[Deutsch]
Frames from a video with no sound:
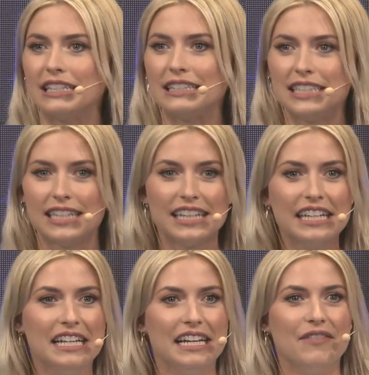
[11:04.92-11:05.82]
Idee.
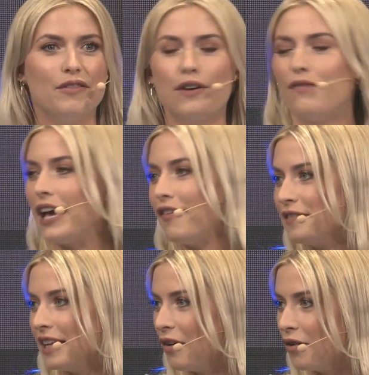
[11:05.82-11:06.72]
Wir
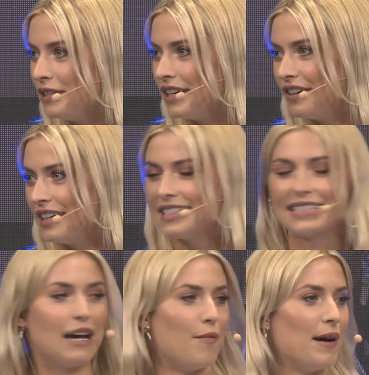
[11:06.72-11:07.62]
verwerfen dann auch wieder was,
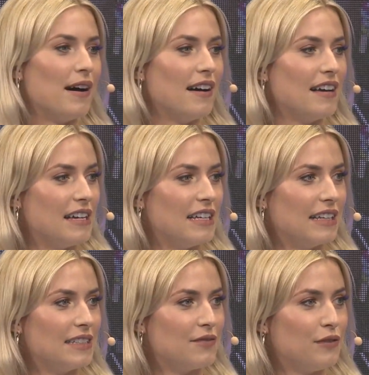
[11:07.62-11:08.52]
aber äh,
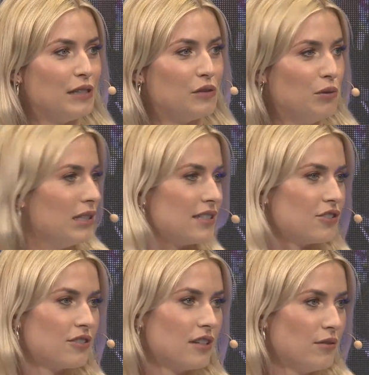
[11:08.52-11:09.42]
ganz viel Cooles ist
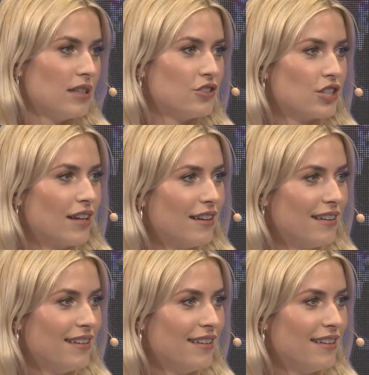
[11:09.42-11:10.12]
schon dadurch entstanden.